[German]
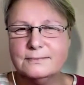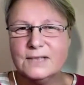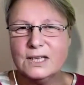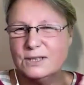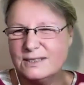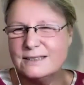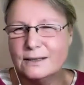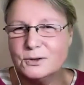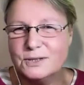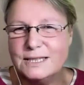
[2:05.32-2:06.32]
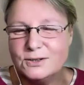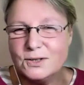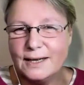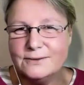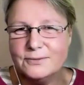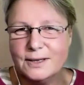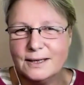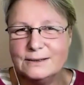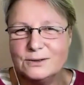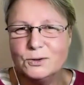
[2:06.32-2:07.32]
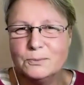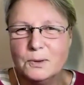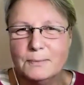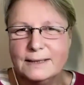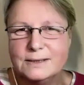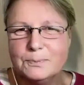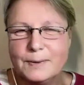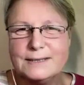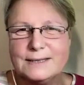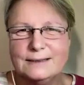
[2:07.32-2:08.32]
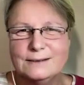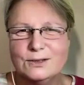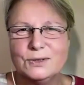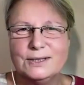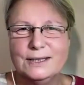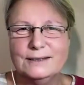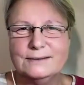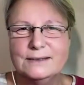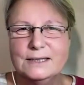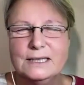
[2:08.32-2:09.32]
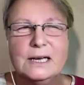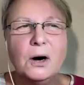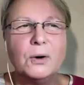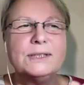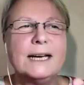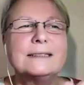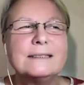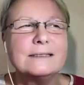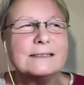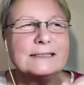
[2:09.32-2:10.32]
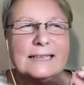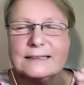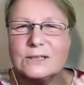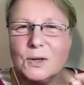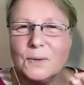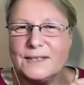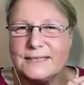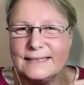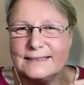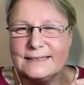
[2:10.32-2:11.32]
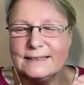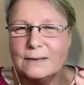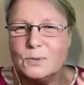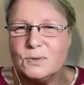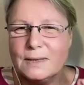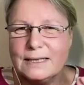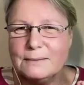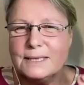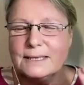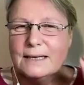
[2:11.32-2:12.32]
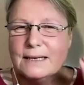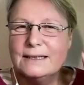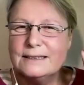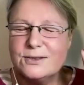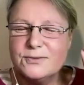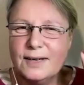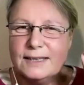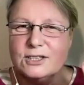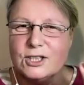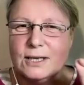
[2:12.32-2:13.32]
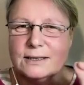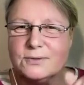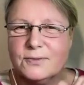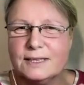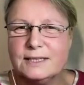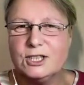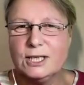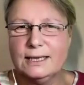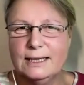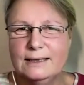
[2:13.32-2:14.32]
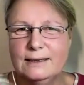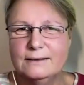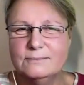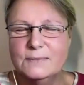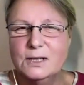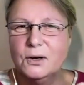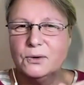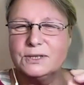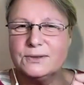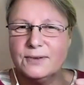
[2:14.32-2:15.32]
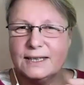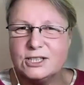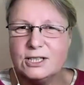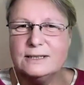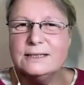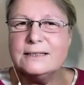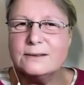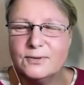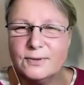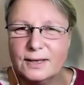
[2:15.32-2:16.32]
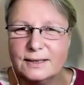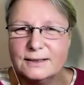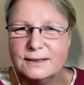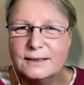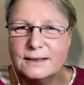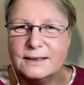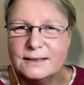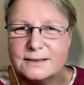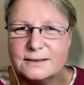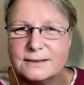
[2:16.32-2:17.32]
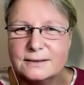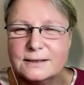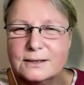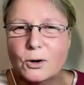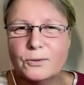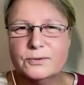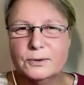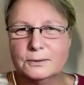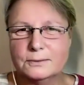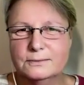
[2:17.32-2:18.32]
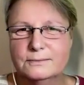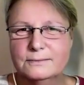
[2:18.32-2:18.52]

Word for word: Und es ist natürlich nicht so einfach, in so einem Moment präsent zu sein. Und dann, dann kommt das nächste. Dann muss man nämlich das Falsche als falsch erkennen. Und das Falsche in diesem Fall ist die Hoffnung.